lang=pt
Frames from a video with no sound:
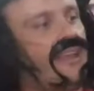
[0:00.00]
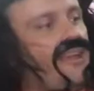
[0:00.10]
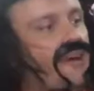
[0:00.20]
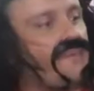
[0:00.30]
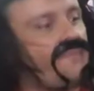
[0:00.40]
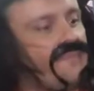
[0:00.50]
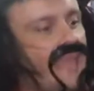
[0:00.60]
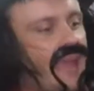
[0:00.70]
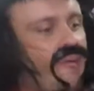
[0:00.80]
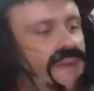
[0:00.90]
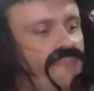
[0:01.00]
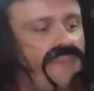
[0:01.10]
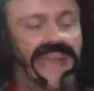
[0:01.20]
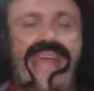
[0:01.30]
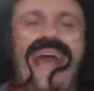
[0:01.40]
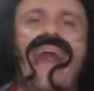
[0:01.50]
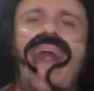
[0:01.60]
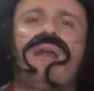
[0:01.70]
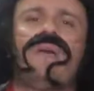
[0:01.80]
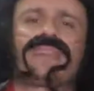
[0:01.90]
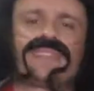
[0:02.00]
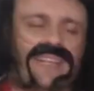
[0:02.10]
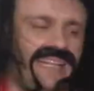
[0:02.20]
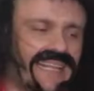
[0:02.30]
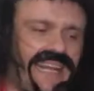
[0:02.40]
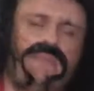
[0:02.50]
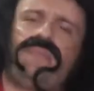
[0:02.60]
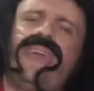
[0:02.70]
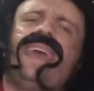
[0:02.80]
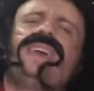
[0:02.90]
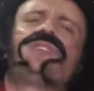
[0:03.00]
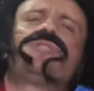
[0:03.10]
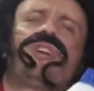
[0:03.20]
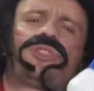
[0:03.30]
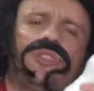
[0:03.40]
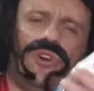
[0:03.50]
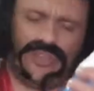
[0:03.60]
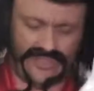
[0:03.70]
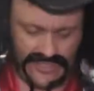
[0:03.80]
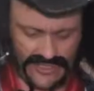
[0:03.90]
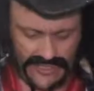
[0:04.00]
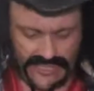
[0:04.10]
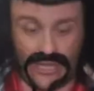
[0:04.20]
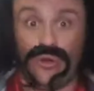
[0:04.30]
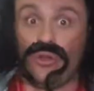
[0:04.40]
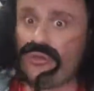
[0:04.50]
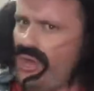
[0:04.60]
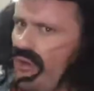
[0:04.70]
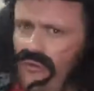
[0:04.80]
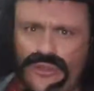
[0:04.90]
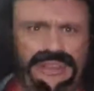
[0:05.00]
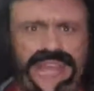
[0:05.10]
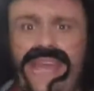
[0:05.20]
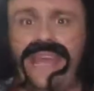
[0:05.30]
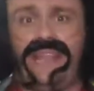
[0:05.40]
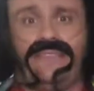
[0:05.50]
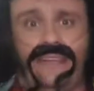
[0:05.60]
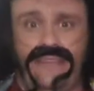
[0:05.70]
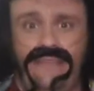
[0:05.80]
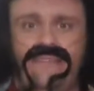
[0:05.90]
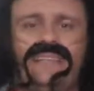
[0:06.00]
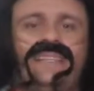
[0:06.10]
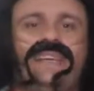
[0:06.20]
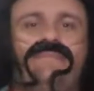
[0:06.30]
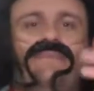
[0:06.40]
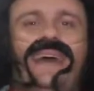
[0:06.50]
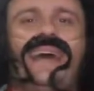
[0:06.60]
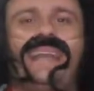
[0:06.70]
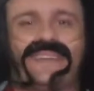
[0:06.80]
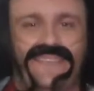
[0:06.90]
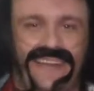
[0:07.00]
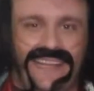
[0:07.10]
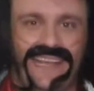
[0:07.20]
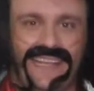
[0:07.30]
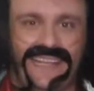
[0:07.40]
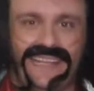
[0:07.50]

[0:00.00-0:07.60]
aqui, ó. É o IP, água sanitária IP, só R$ 2,68. Eu vou ter que levar também, mas que barbaridade.